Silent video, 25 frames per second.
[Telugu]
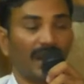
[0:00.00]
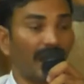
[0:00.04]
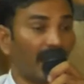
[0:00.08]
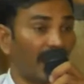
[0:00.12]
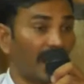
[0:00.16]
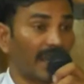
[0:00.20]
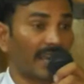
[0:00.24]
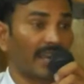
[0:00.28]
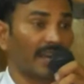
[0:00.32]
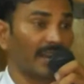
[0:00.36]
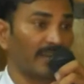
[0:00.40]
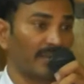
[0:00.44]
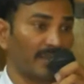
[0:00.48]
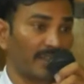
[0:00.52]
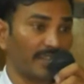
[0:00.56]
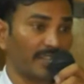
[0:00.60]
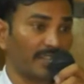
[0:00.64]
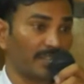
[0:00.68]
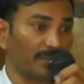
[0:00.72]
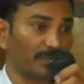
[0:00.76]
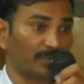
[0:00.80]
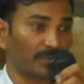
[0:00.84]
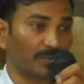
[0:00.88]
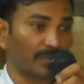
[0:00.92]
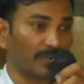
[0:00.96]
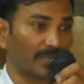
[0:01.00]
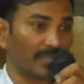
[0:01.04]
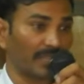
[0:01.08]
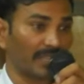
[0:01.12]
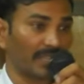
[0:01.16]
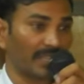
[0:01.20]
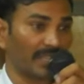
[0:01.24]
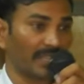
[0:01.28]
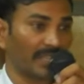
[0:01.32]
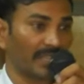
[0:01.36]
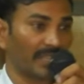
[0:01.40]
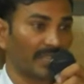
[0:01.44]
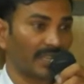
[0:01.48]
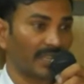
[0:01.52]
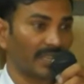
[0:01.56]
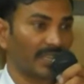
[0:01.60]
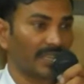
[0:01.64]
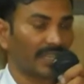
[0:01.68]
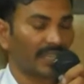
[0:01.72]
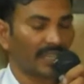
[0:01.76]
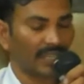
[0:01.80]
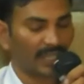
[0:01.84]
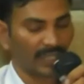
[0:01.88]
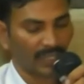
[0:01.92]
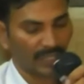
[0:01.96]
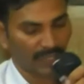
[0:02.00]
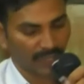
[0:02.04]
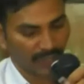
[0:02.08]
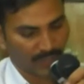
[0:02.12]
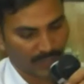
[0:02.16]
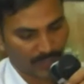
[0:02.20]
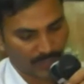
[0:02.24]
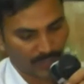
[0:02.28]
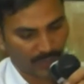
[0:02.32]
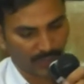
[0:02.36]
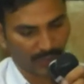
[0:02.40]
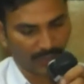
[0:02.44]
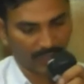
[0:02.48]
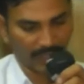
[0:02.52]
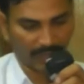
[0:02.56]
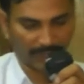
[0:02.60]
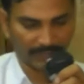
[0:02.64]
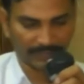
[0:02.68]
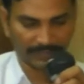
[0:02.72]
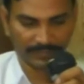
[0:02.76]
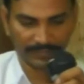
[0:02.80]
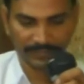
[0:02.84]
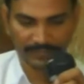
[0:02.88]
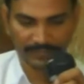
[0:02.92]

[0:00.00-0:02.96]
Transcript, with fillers: లేఖనం ఏం చెప్తుంది చూద్దాం